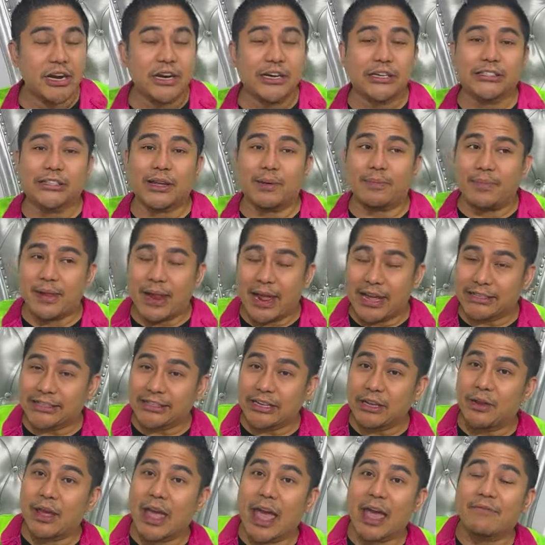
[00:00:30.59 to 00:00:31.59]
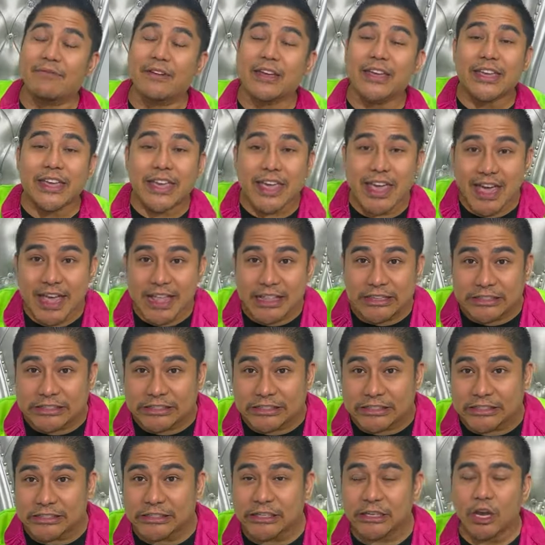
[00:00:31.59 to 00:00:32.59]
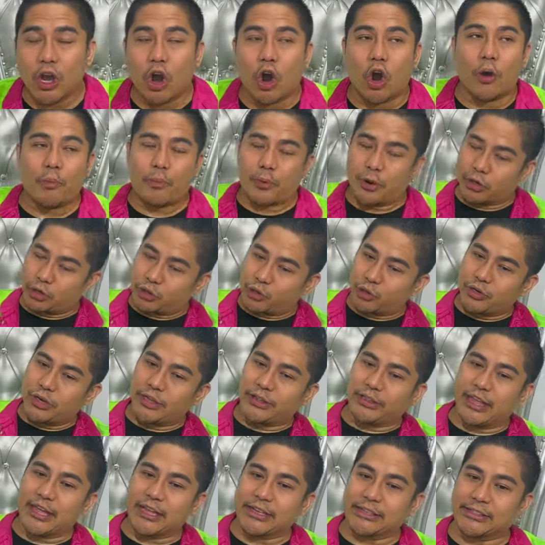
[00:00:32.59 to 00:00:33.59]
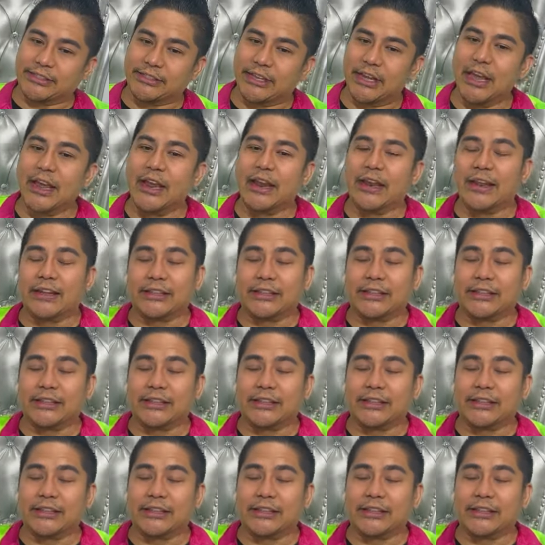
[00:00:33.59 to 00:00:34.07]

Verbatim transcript: sa blessing, having kids, opportunities,